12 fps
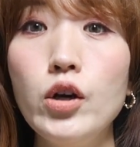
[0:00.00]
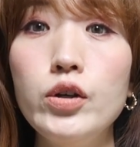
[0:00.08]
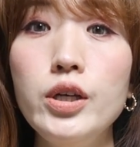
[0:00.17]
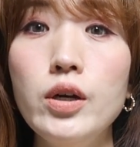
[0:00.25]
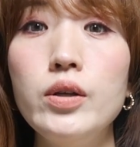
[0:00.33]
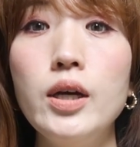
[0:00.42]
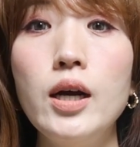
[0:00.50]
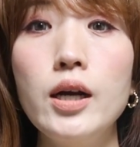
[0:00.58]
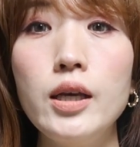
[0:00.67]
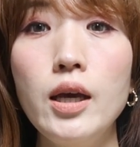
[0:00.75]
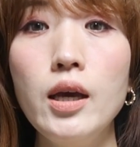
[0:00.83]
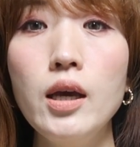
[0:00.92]

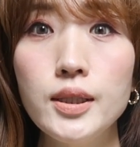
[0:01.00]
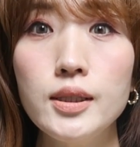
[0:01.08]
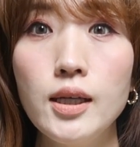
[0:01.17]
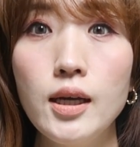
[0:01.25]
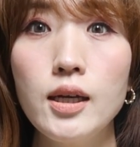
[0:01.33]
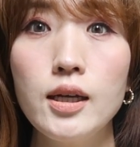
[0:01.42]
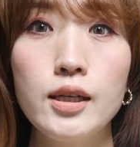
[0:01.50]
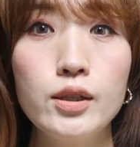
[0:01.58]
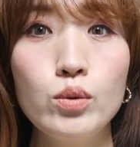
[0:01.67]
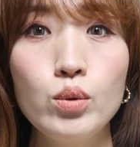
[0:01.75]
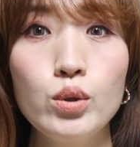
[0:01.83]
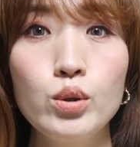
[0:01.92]
여리여리하게
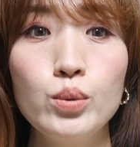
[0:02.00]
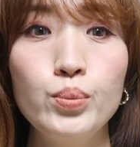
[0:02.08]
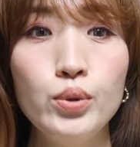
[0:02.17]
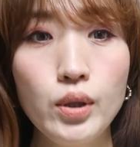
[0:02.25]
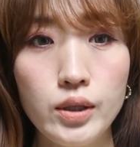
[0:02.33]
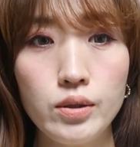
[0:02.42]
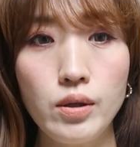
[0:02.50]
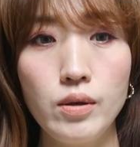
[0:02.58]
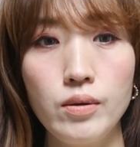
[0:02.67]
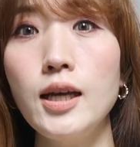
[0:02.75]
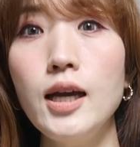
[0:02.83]
파스텔 톤으로 풀어냈어요.